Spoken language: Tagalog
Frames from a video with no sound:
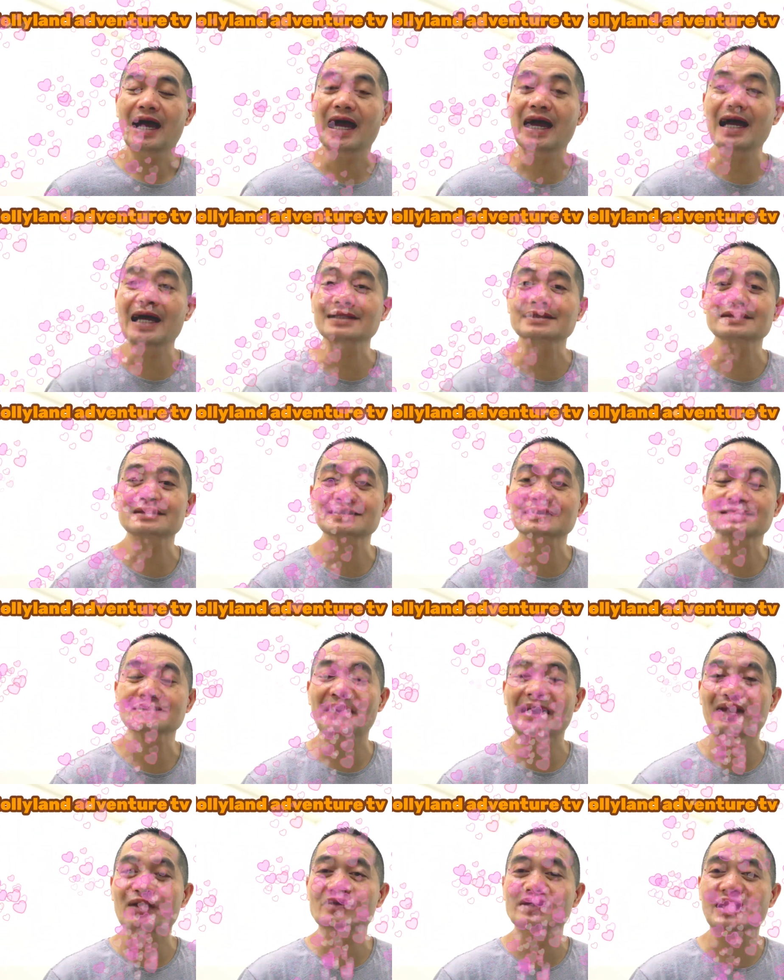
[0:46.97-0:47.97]
At
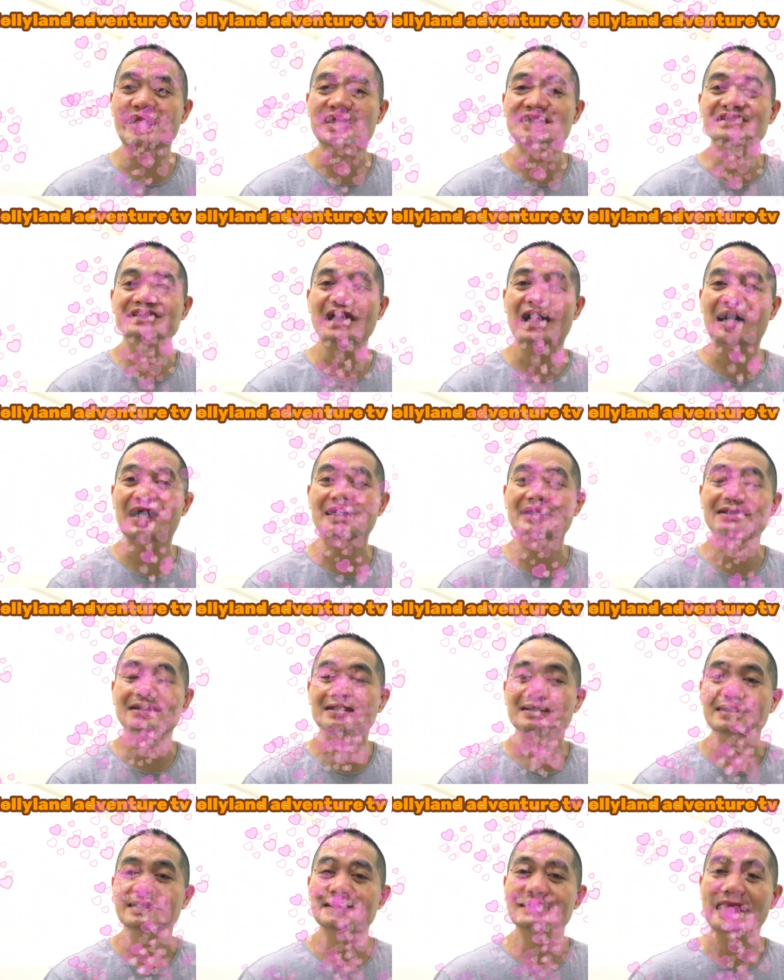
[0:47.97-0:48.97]
mayroon na rin siyang
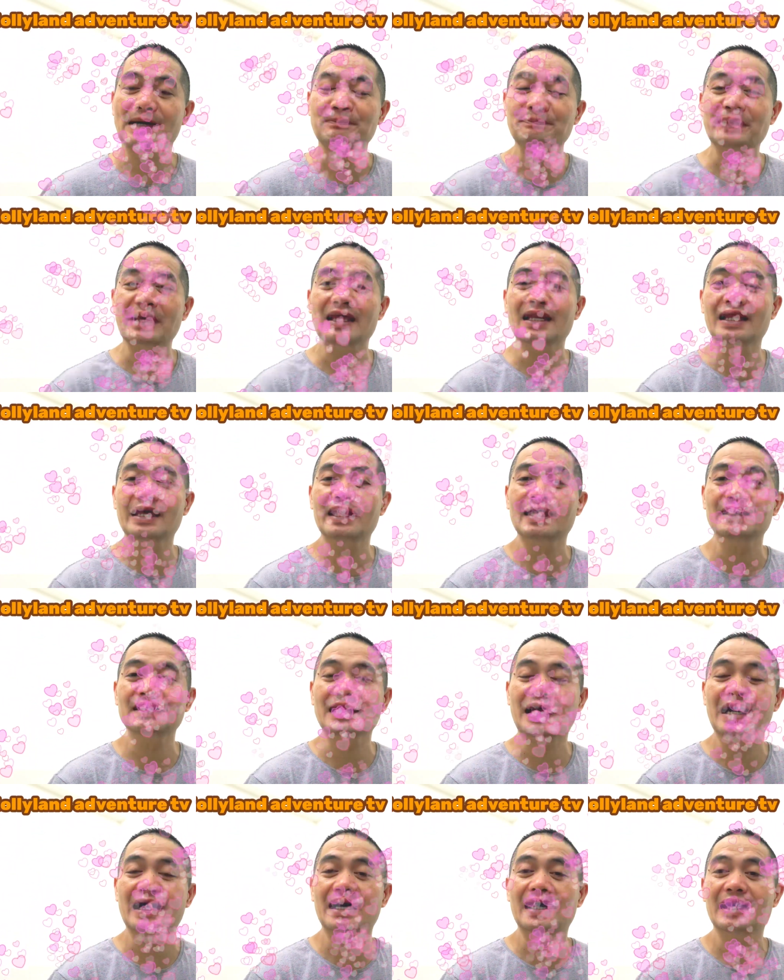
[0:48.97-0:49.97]
napili
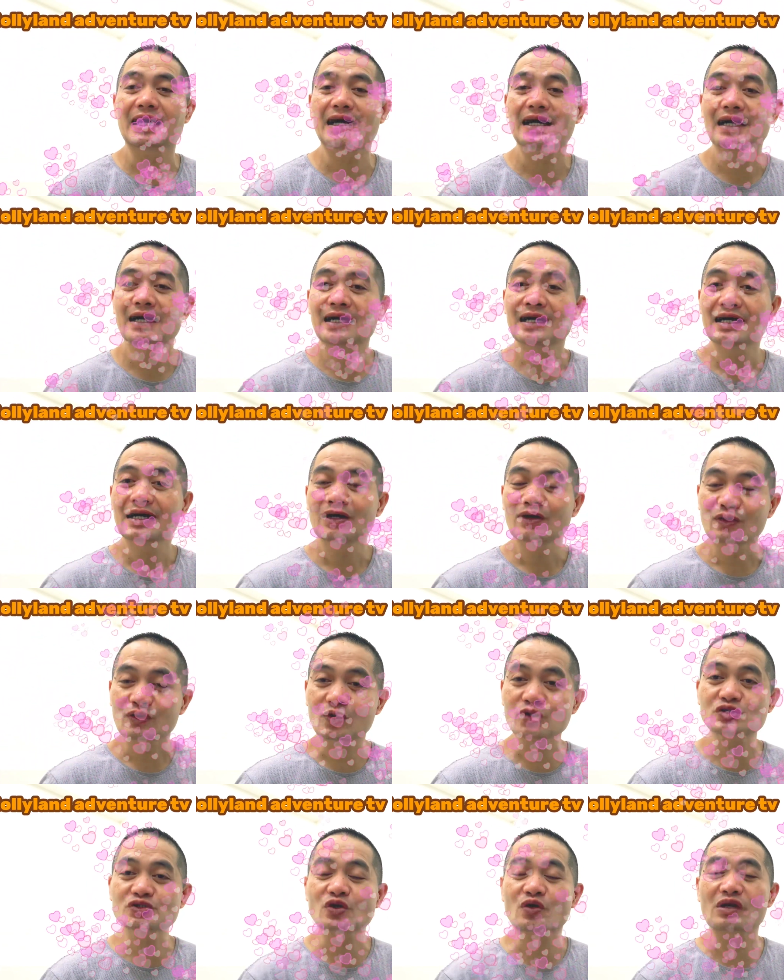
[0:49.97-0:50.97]
na
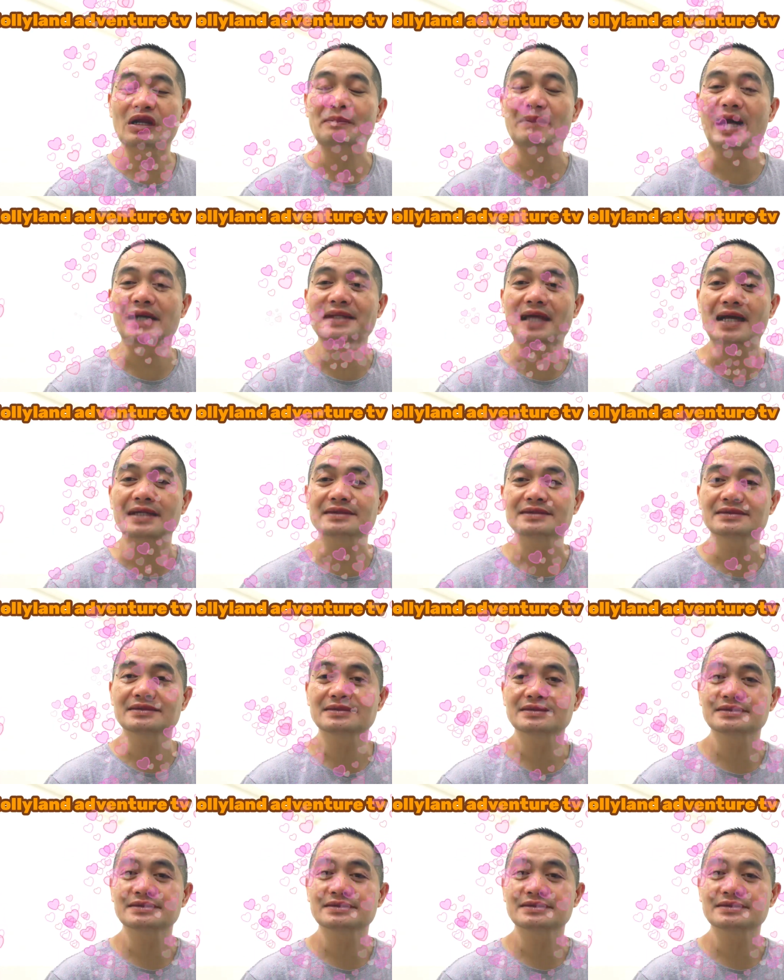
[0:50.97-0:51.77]
gustong labanan.